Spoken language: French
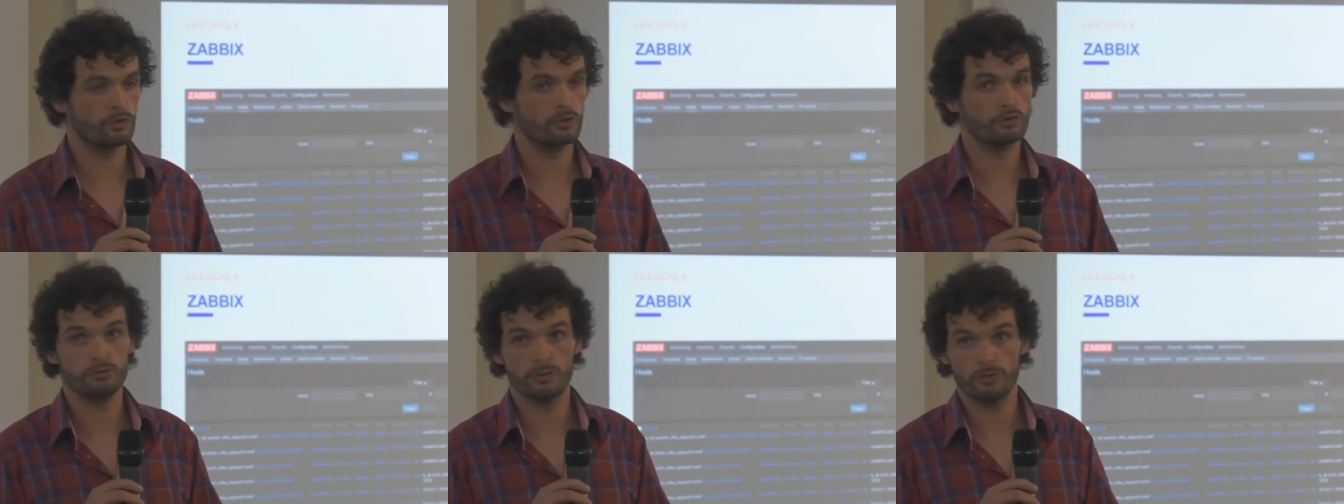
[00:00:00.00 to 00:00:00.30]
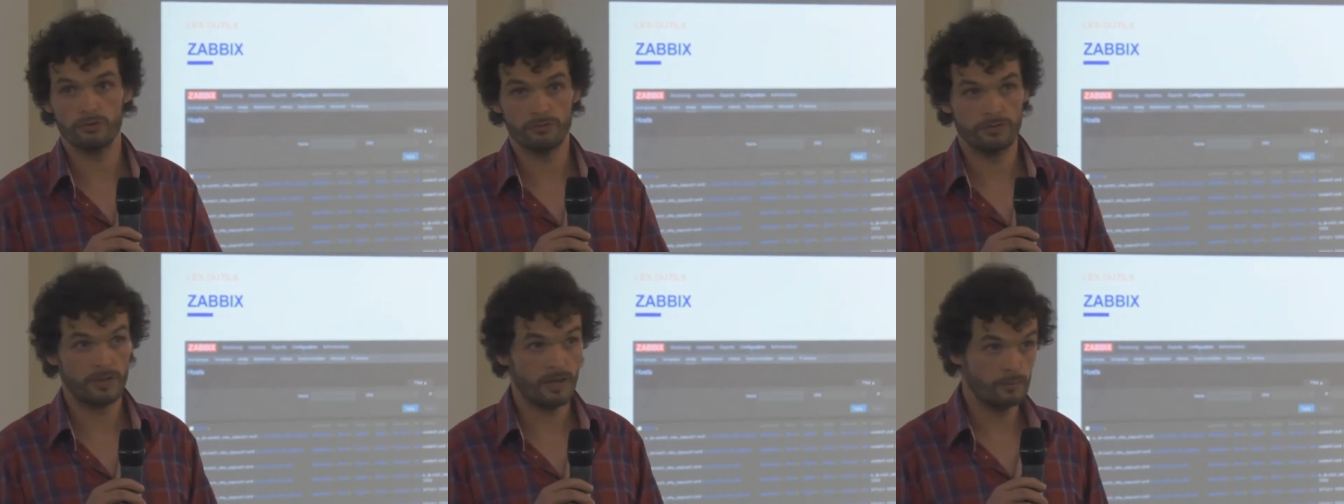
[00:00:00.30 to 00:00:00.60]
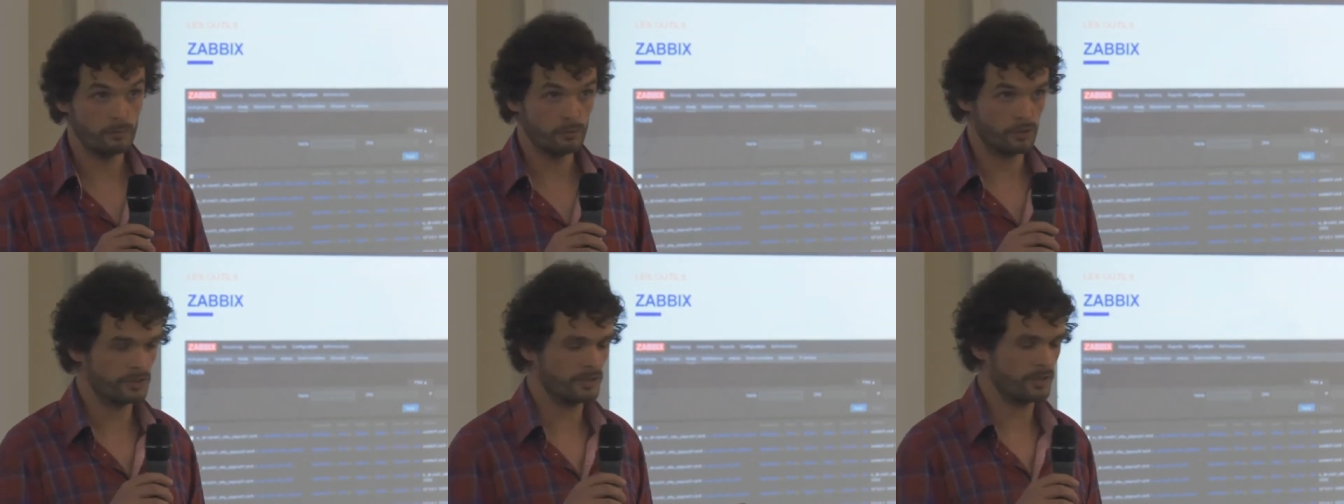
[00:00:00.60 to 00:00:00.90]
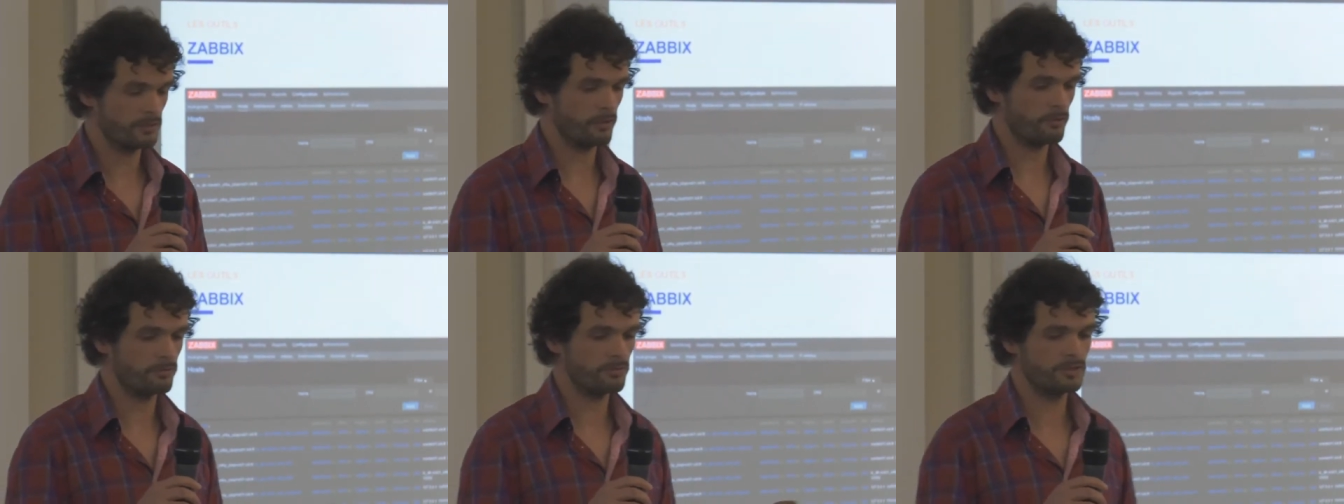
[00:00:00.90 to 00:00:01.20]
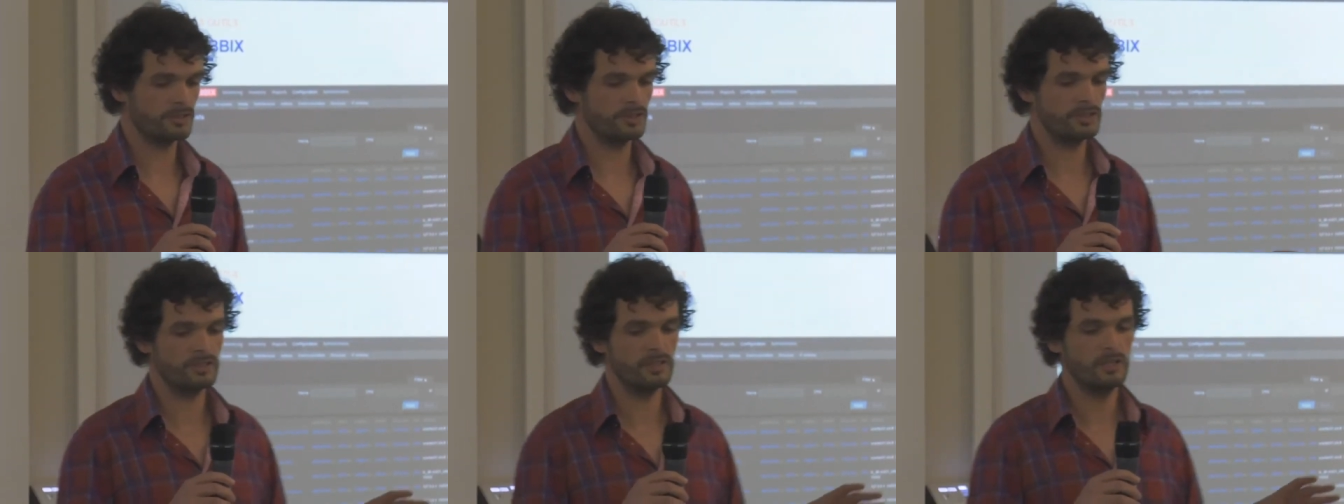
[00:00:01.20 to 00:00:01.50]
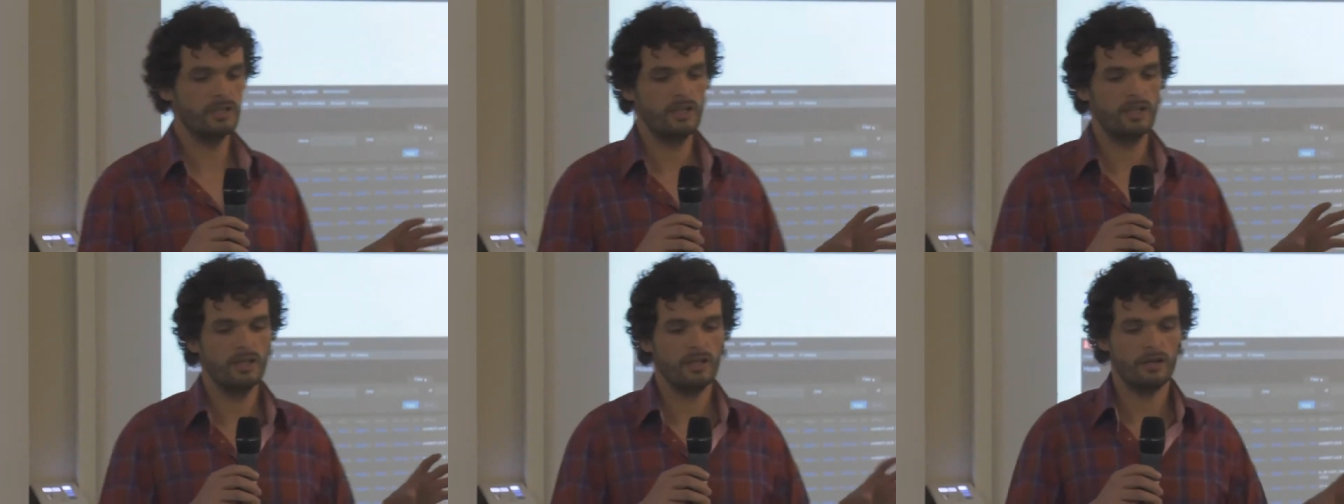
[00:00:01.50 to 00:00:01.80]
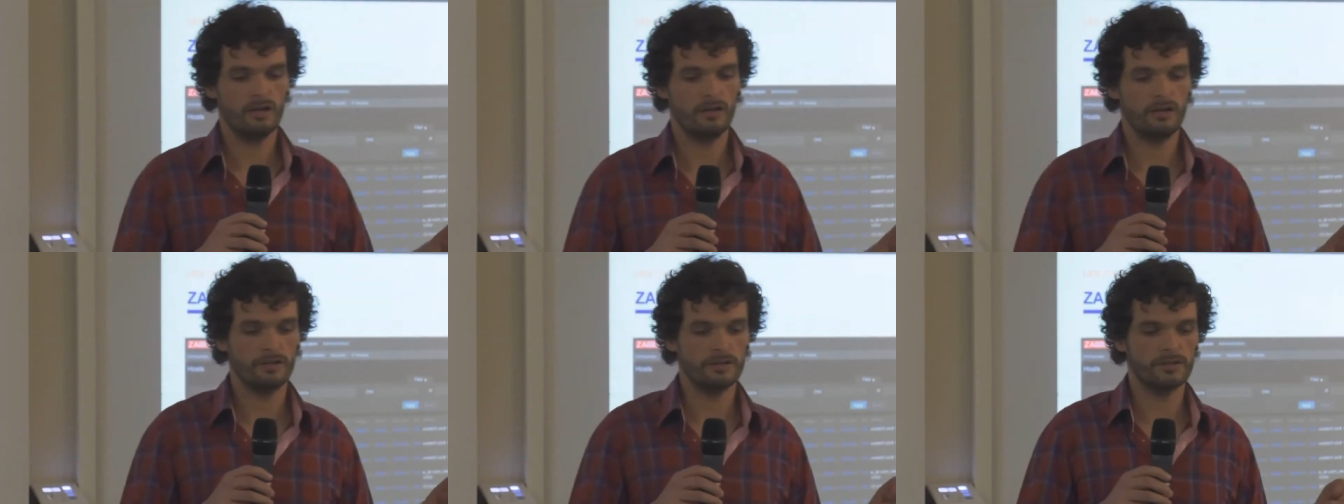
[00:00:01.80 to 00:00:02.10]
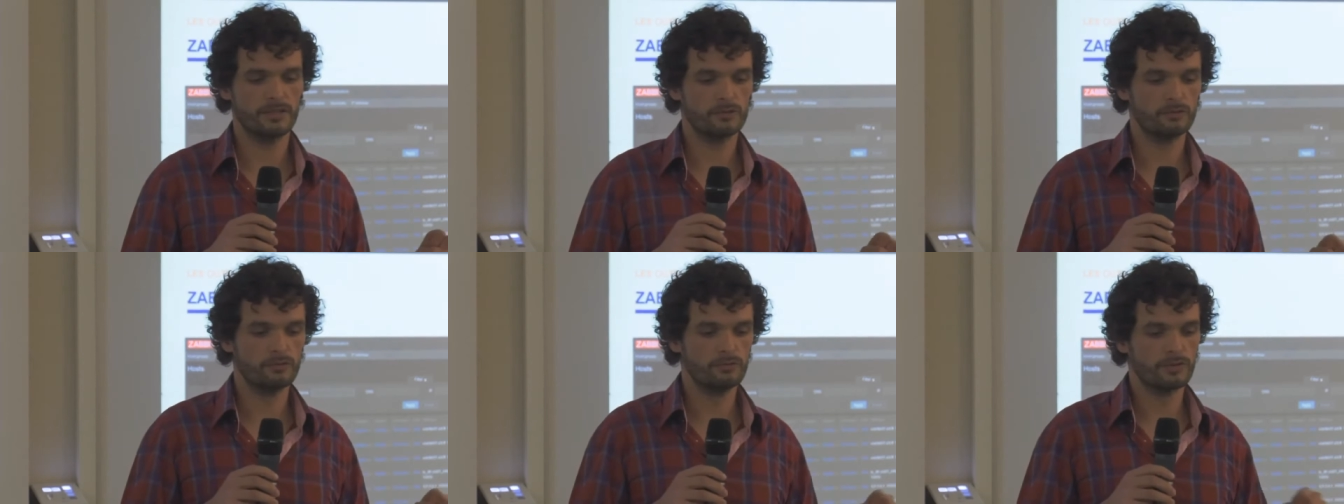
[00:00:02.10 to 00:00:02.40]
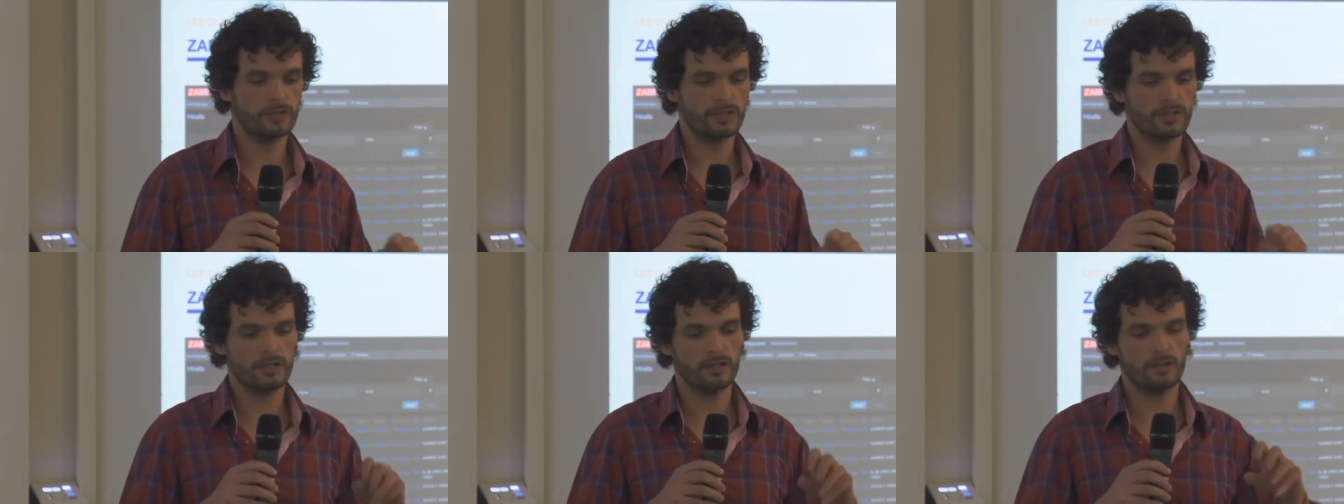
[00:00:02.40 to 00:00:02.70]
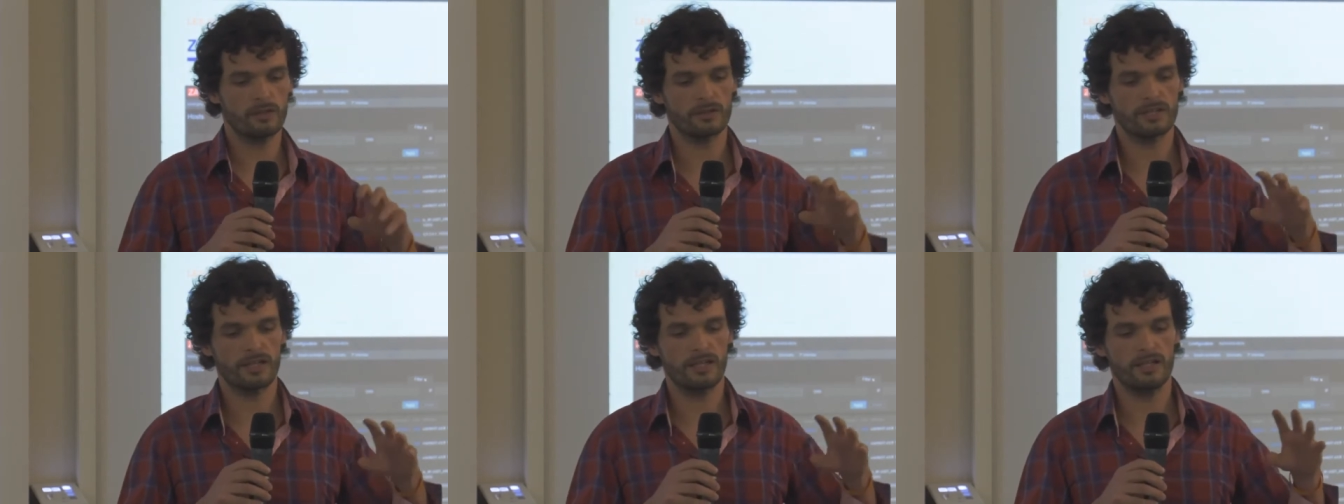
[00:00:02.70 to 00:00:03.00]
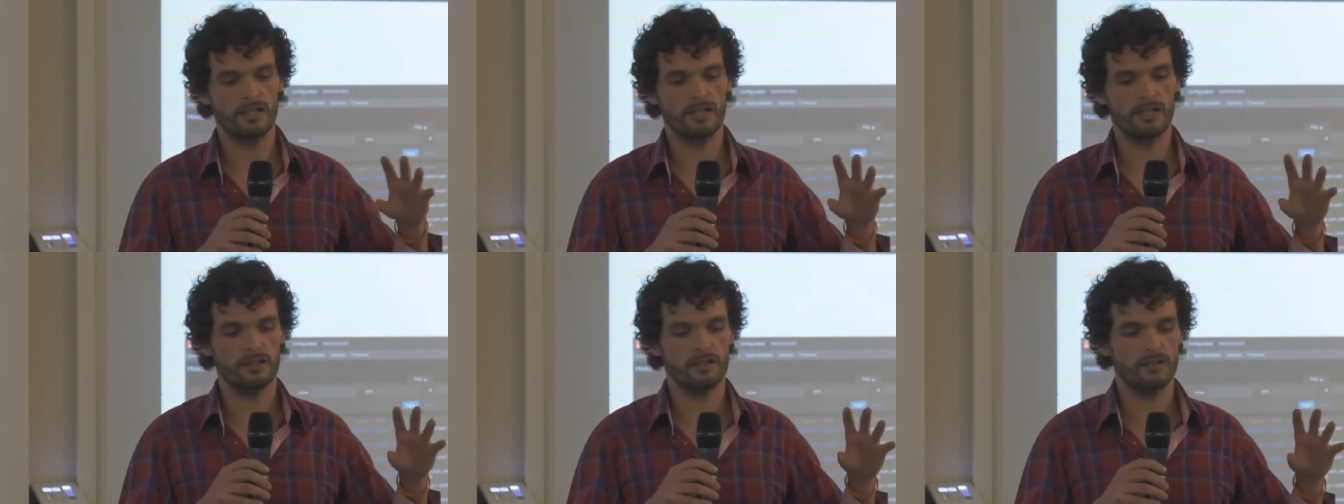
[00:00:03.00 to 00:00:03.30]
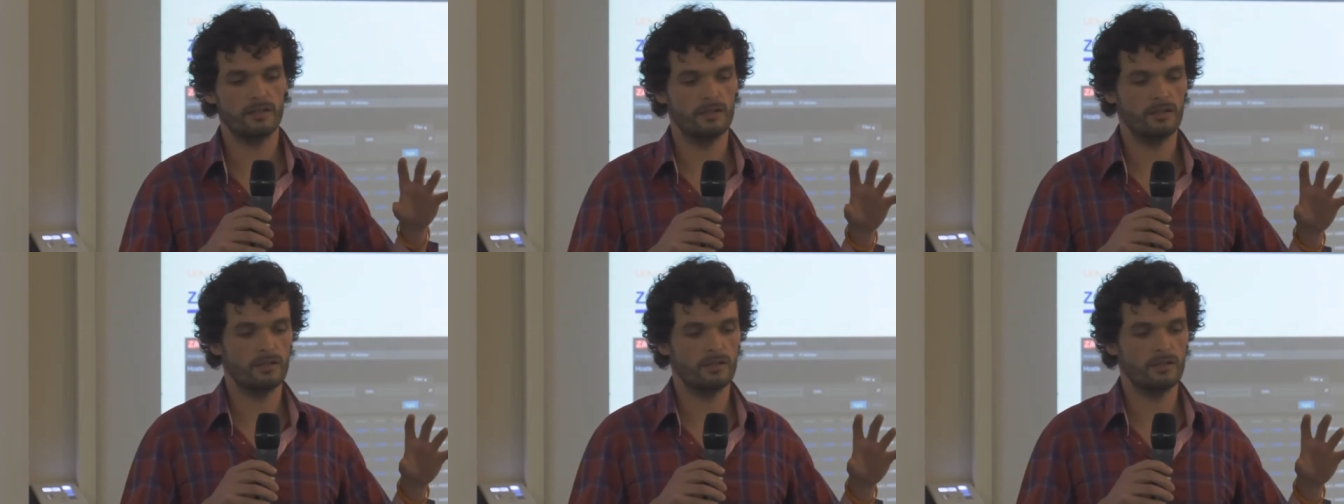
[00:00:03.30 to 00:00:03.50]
que ce soit une VM ou un serveur physique, découvrir quelle est,